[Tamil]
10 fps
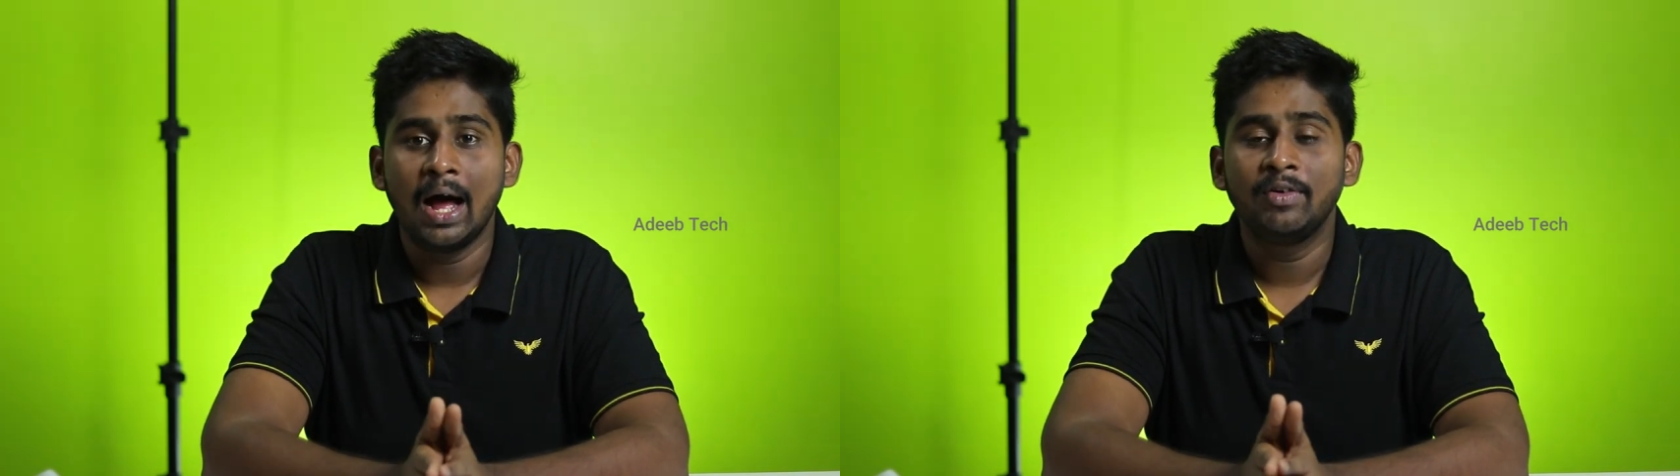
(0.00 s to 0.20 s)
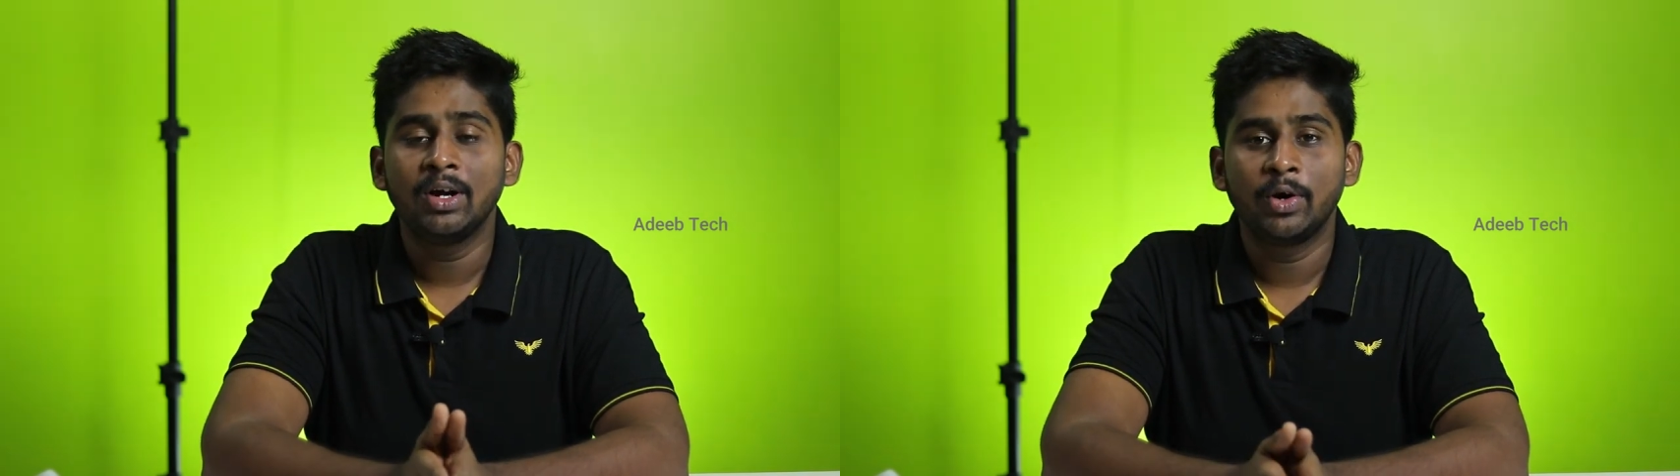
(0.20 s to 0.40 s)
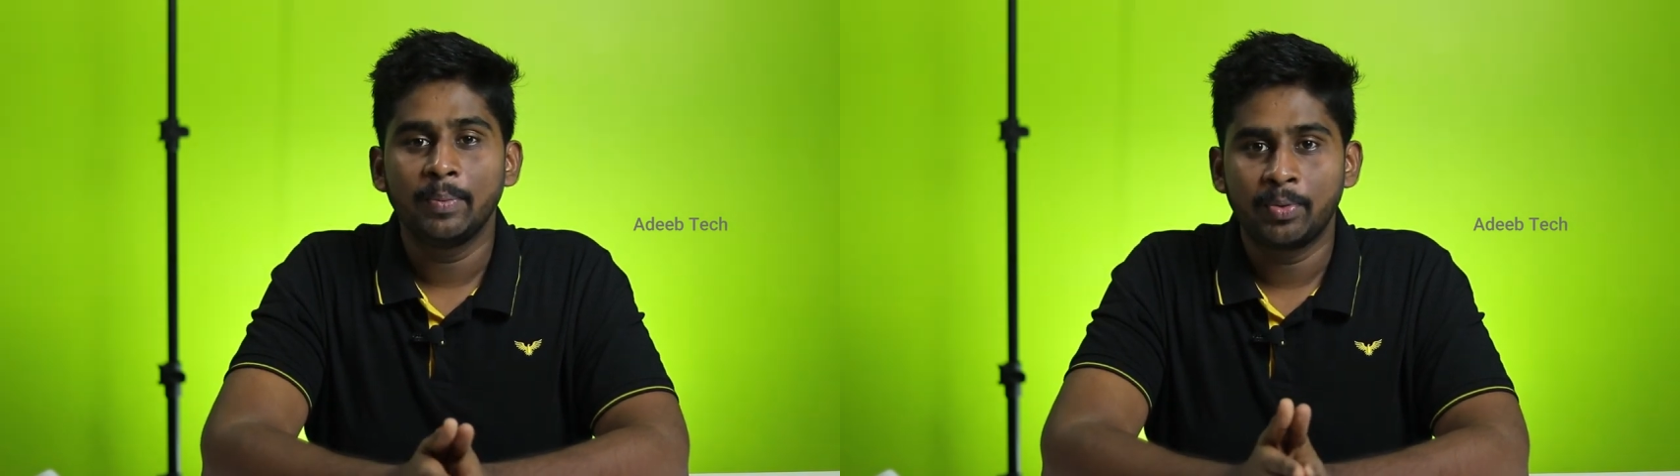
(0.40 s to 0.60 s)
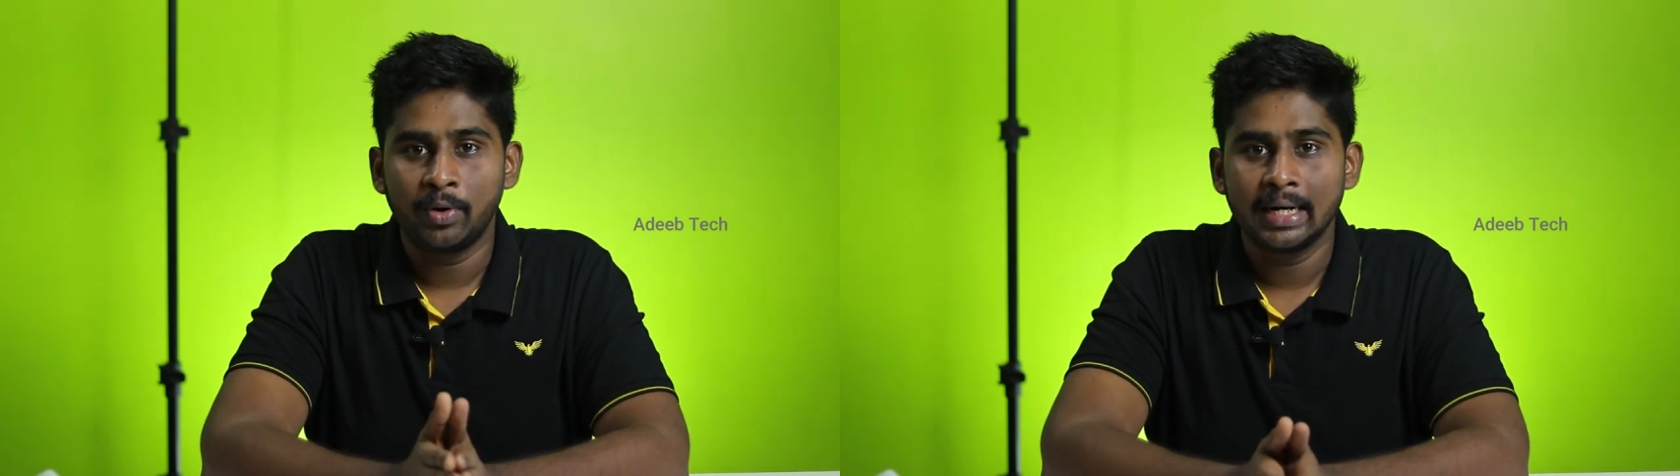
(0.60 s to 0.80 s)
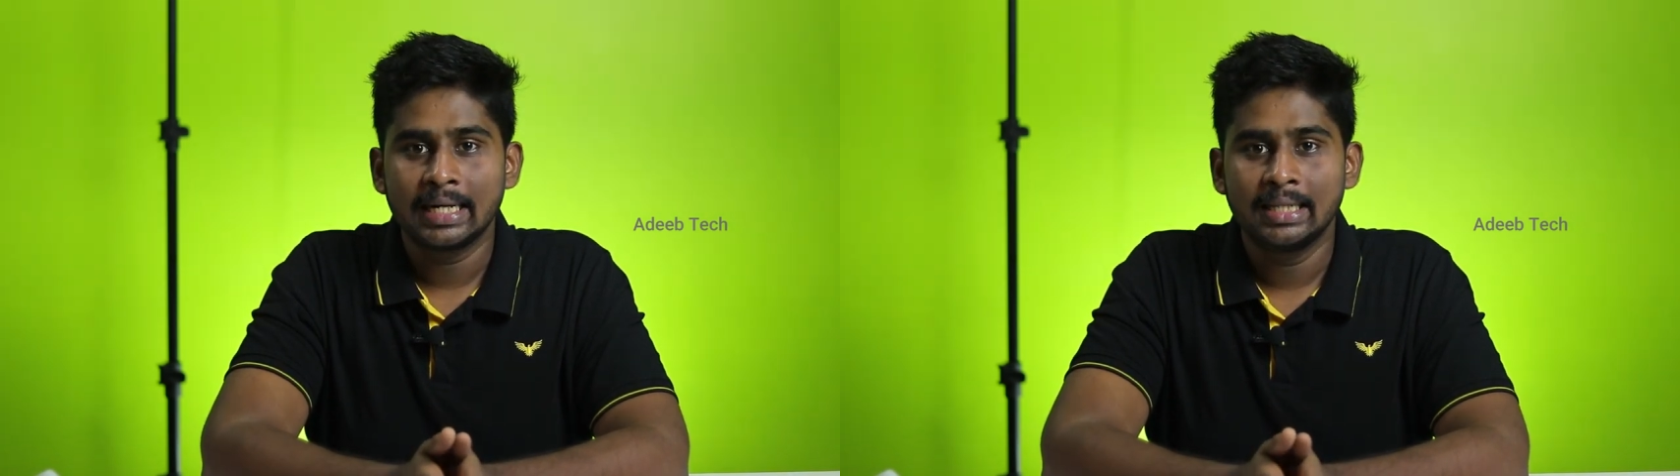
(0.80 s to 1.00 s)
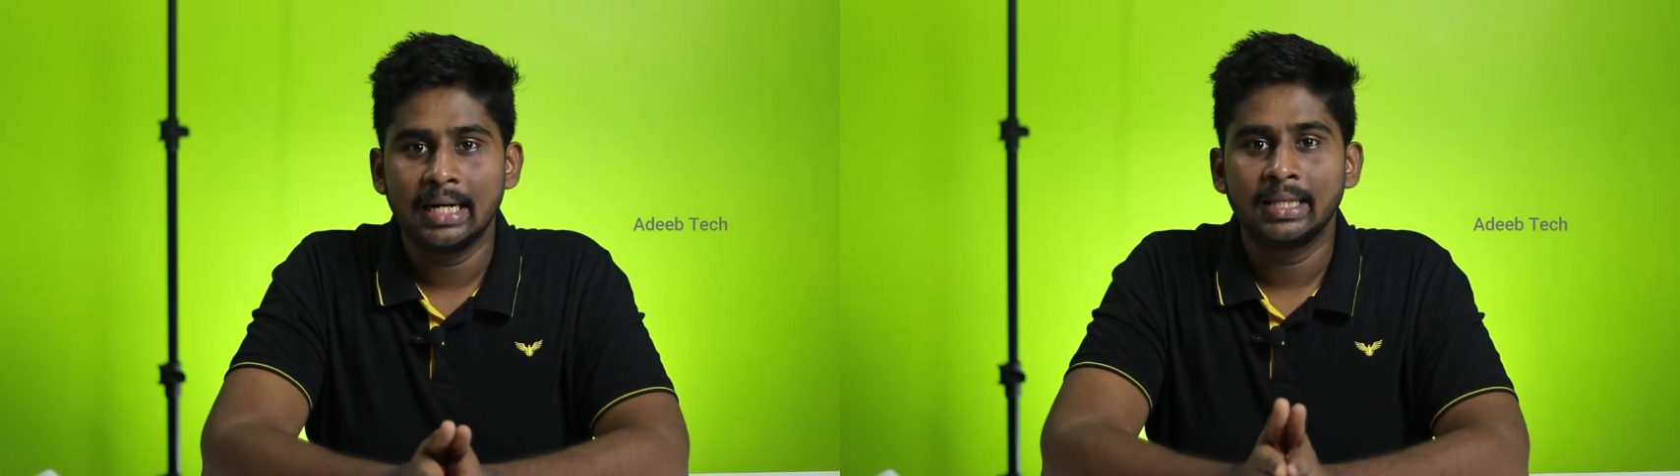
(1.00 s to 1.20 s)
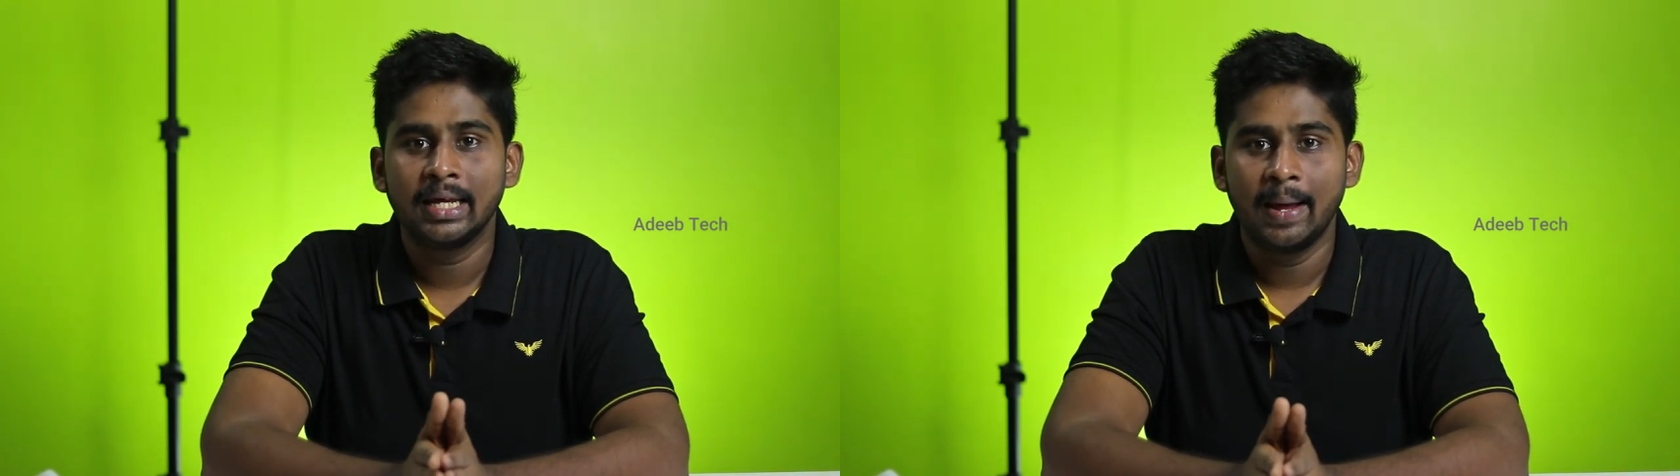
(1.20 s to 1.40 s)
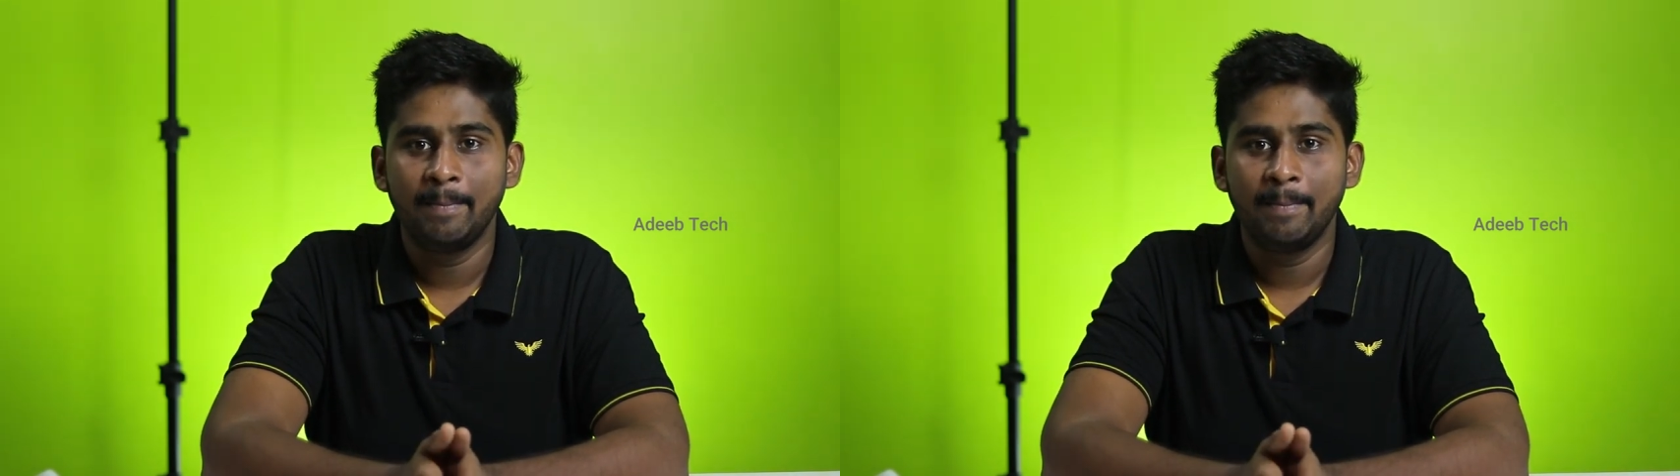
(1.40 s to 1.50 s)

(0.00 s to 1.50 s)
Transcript: அவங்களோட ப்ராடக்ட் தான் இந்த